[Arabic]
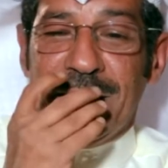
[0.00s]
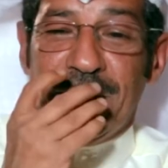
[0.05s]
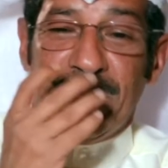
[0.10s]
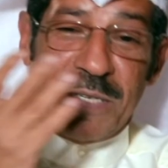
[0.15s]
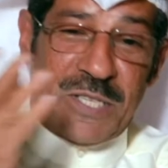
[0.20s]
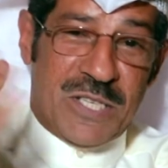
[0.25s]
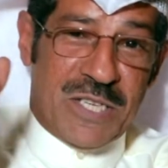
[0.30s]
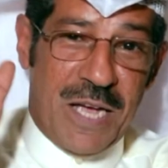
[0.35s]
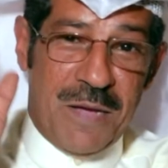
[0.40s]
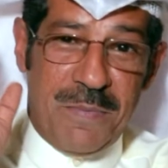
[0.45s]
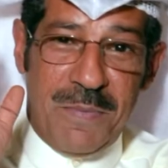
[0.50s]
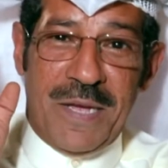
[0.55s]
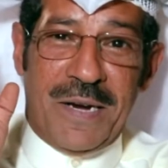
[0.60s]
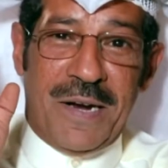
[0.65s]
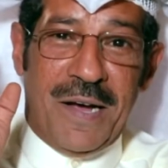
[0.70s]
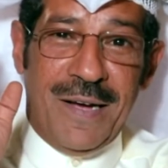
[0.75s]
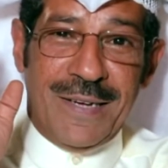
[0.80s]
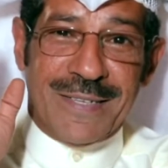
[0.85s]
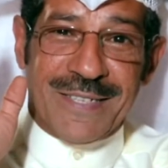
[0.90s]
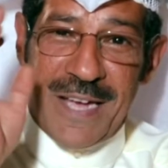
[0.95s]
بس صايمين
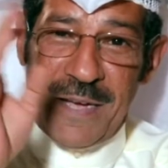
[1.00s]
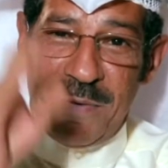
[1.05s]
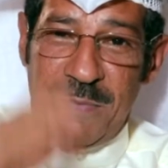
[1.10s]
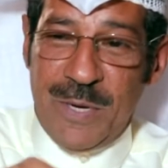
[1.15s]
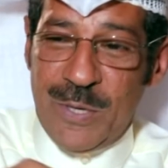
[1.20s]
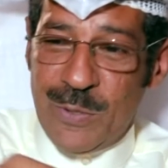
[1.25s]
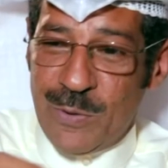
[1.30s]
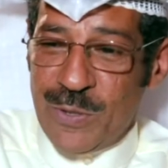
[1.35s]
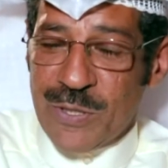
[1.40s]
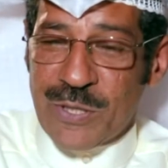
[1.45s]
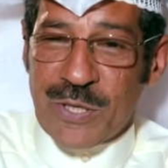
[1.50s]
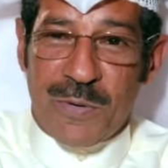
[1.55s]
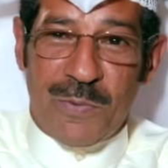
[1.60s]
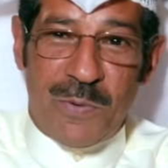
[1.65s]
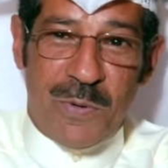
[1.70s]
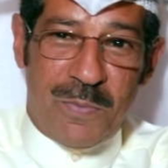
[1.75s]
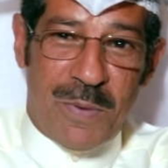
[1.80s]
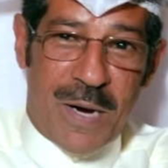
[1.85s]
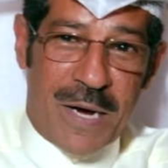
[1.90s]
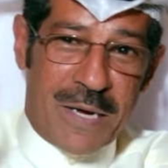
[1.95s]
ها صايمين
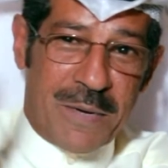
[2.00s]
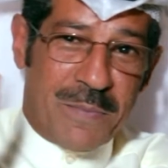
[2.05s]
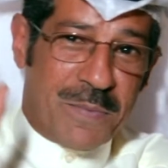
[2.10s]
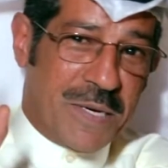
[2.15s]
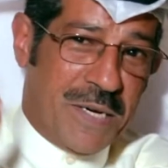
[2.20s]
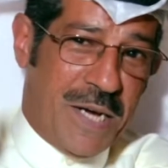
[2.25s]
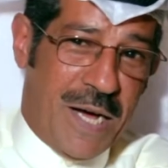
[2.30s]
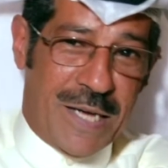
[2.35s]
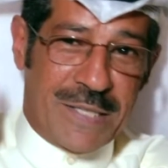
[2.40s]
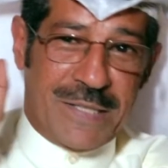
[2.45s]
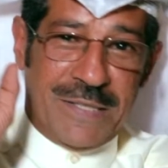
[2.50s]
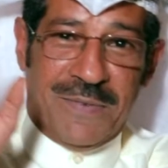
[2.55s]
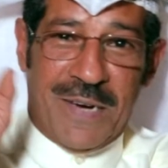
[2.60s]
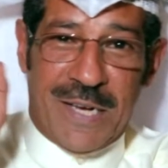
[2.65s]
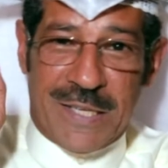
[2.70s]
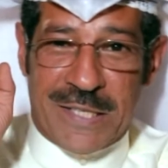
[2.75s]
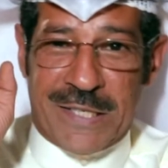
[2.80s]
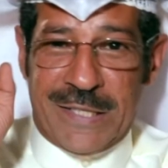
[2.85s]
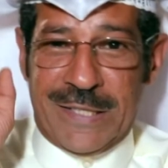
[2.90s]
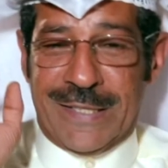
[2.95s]
ويشربون ماي يمكن عادي ما
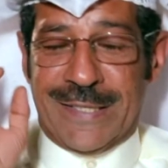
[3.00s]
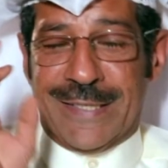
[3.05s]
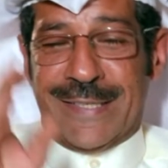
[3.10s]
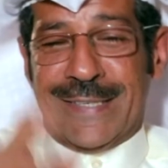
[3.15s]
أدري